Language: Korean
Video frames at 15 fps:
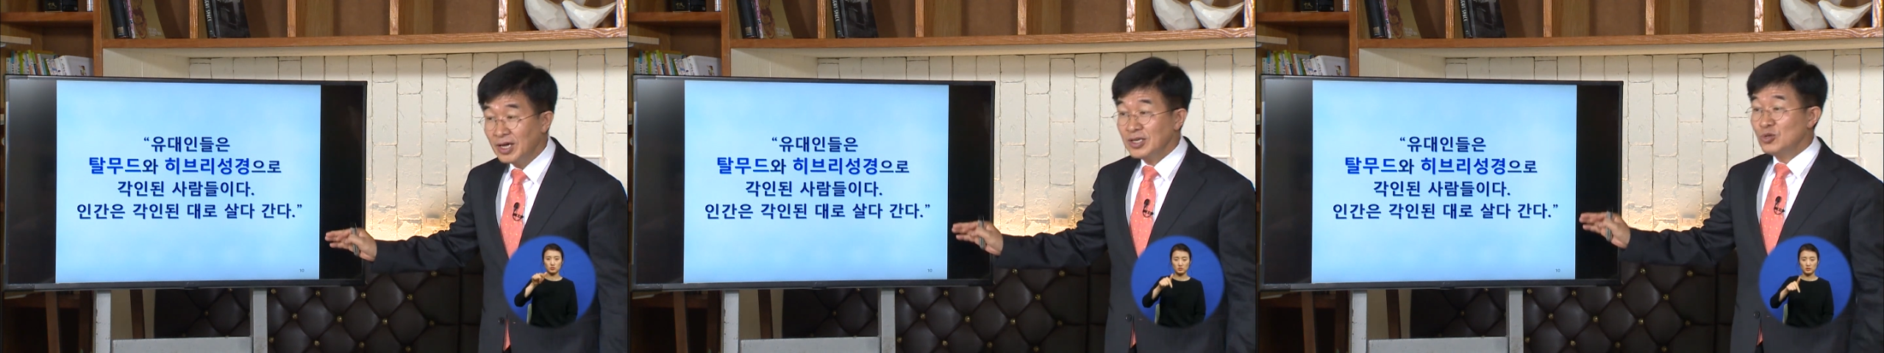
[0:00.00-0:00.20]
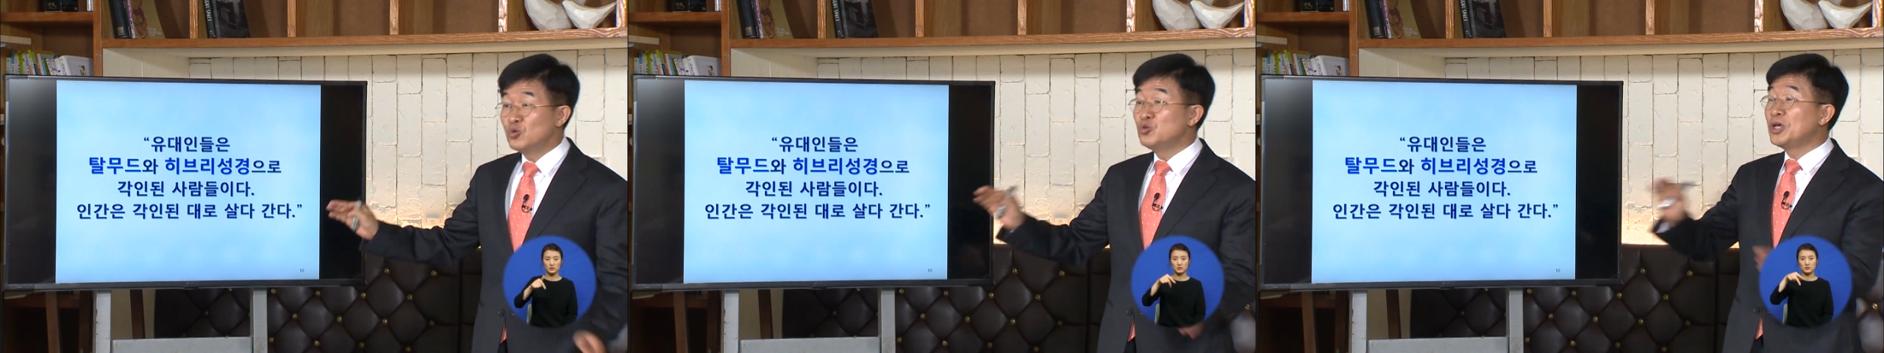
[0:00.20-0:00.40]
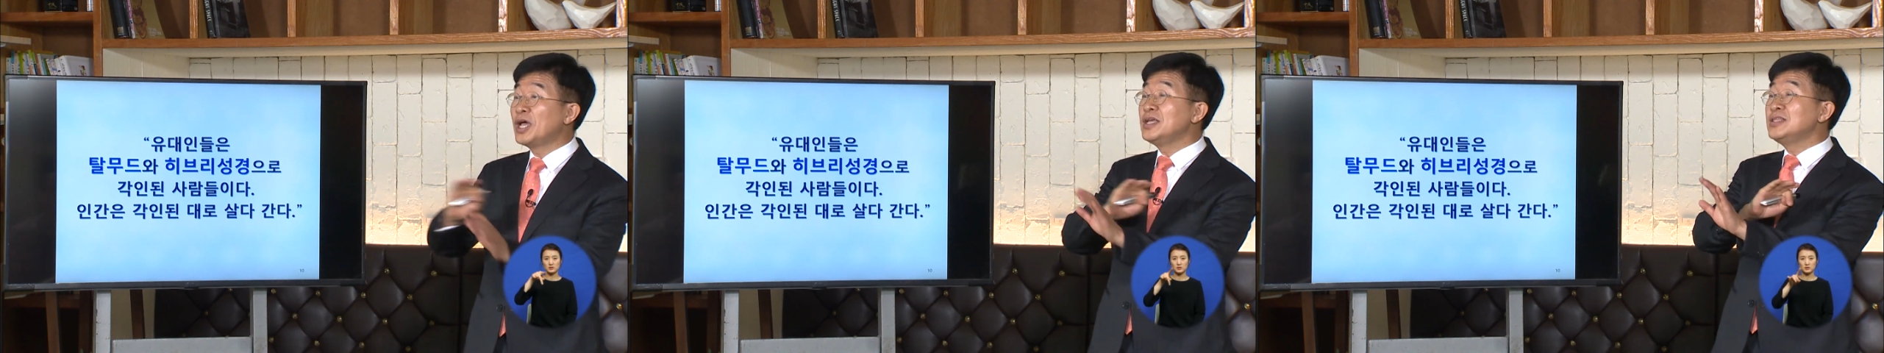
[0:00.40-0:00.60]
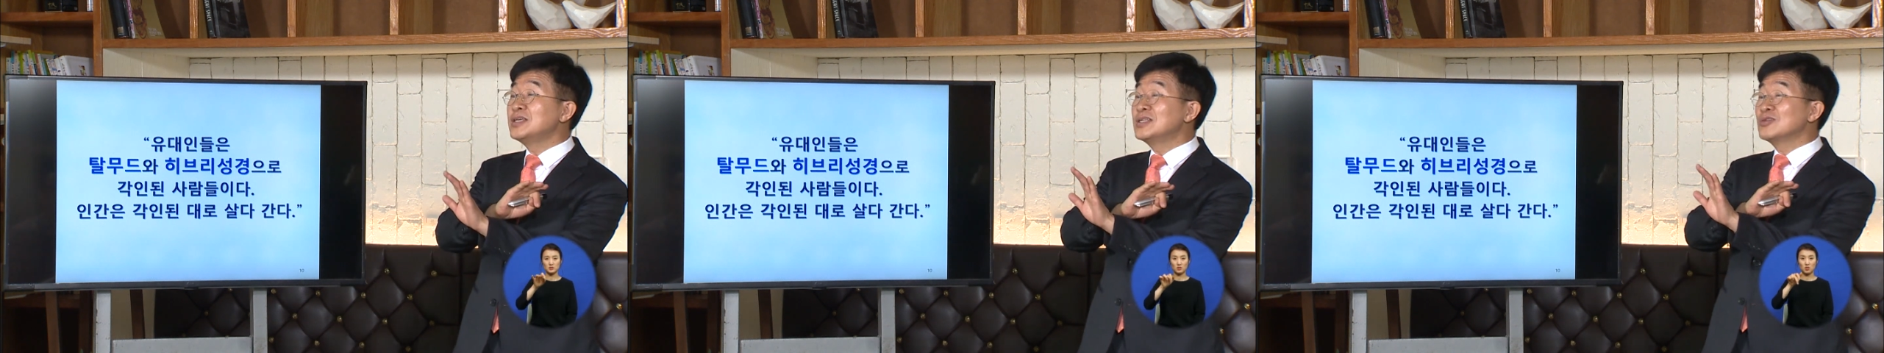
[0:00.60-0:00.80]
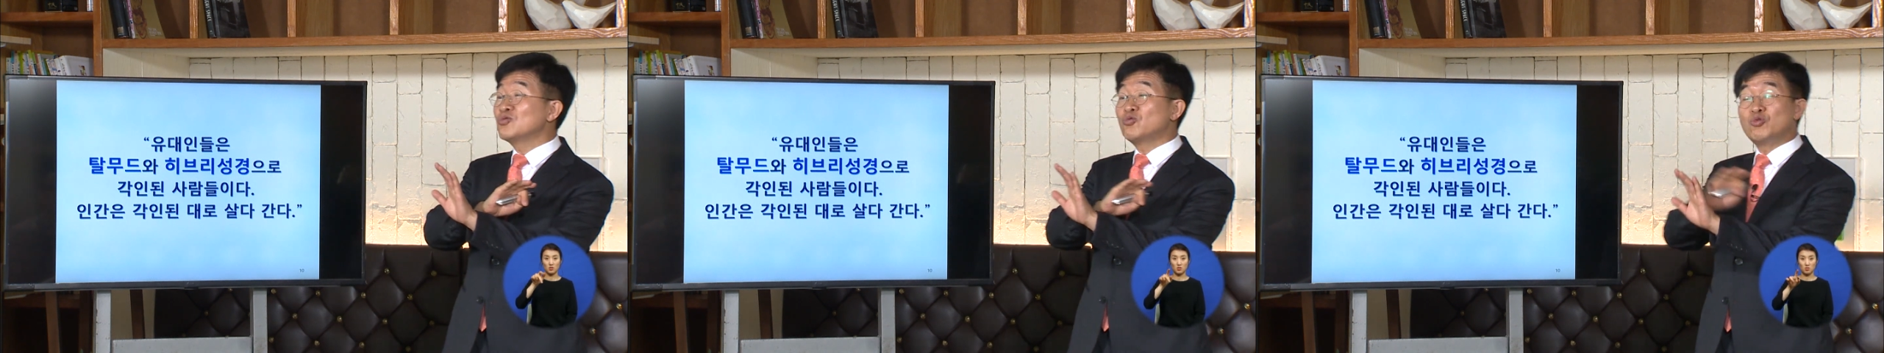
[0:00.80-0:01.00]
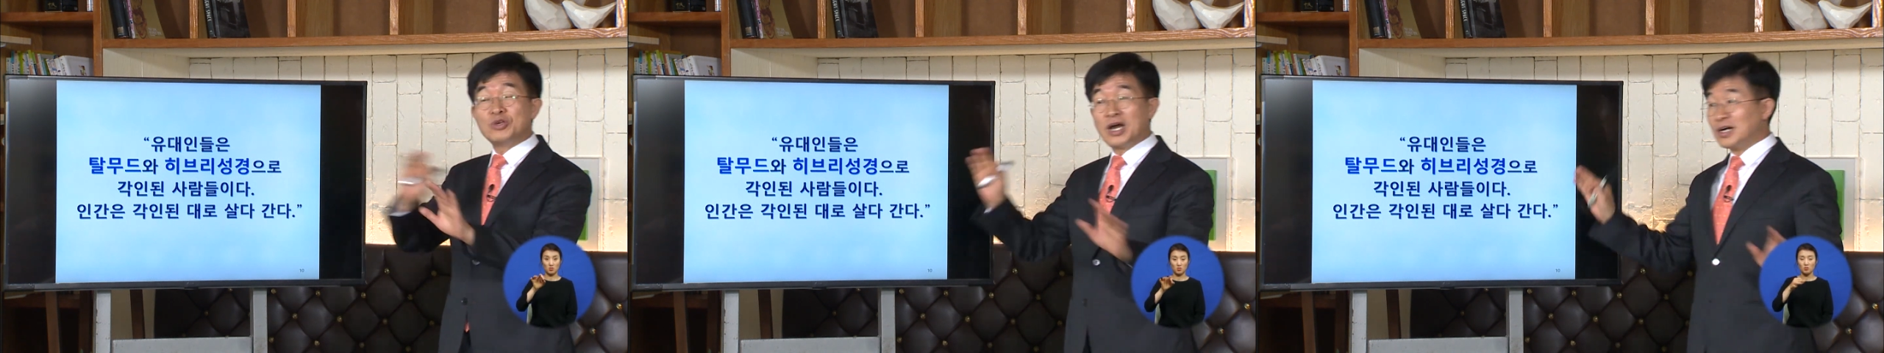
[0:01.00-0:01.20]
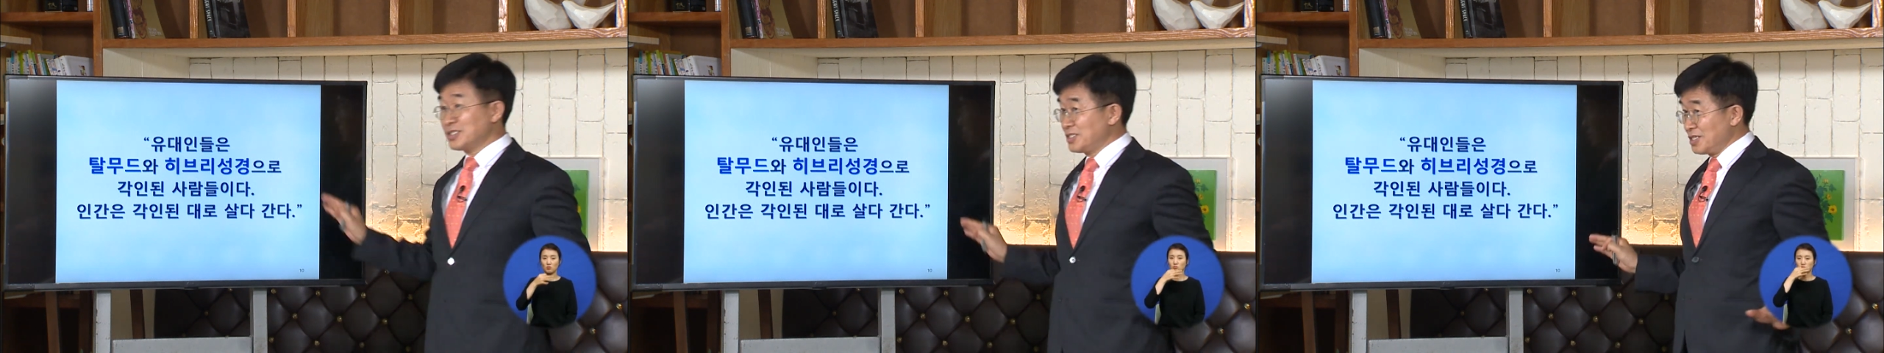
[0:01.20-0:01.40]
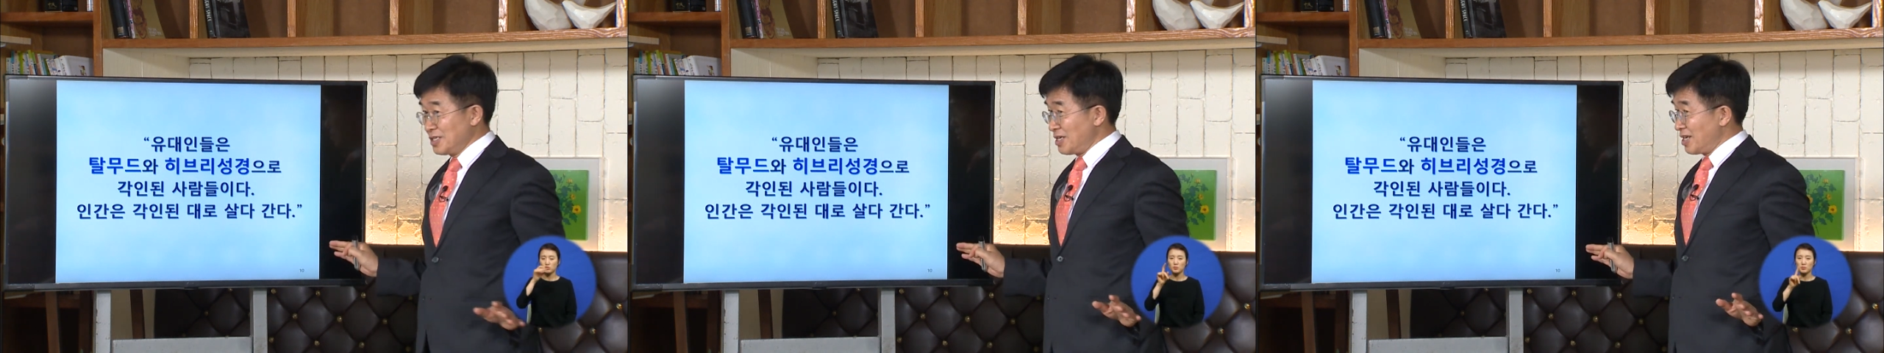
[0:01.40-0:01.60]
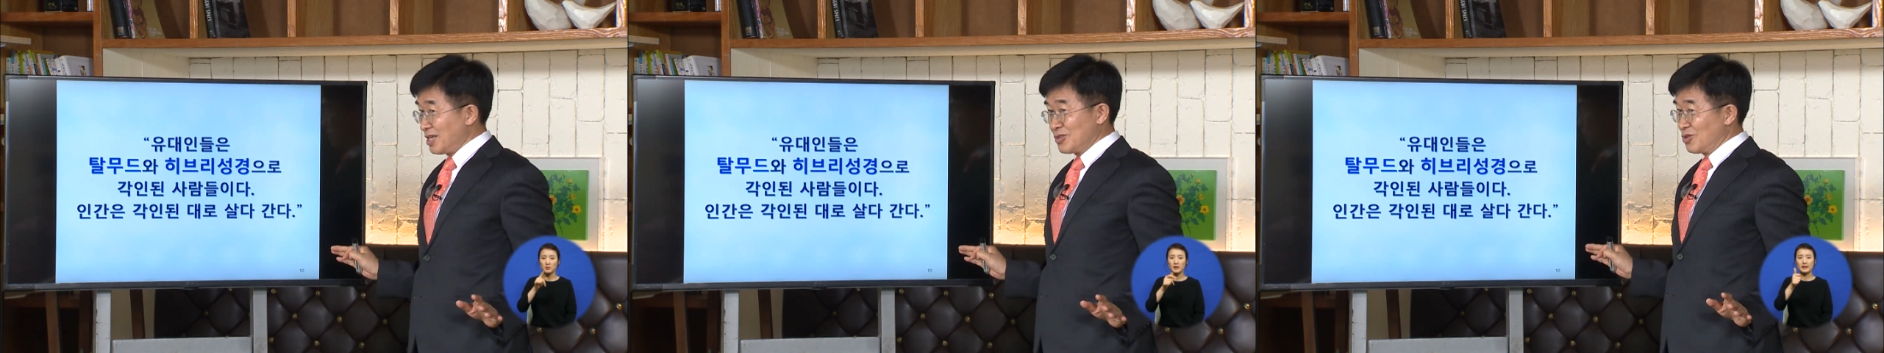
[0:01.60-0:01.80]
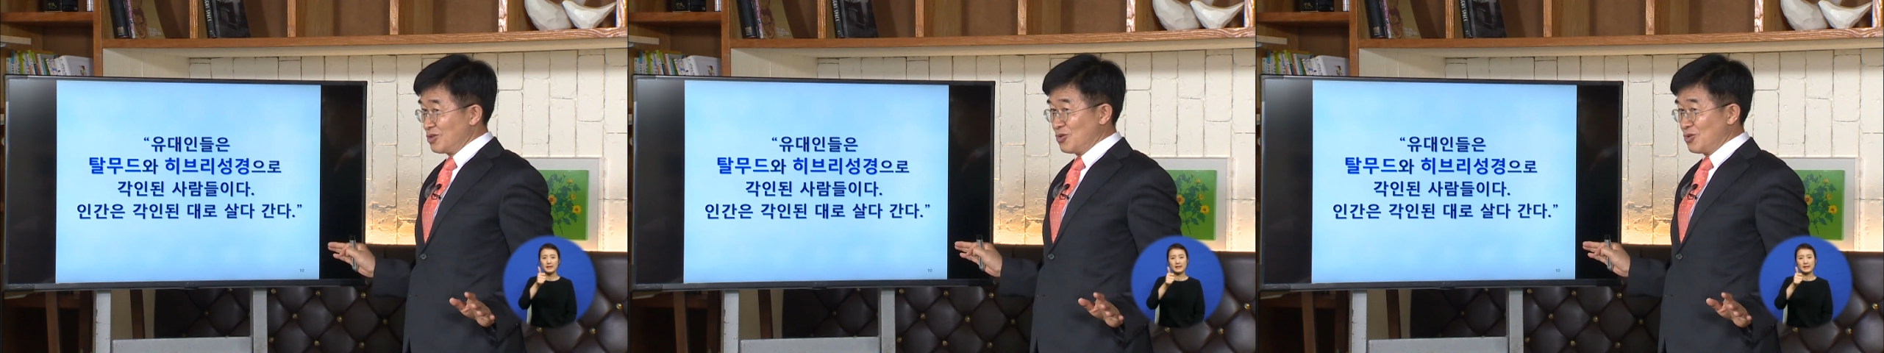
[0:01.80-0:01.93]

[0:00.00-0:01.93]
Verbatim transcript: 유대인들은 구약 성경이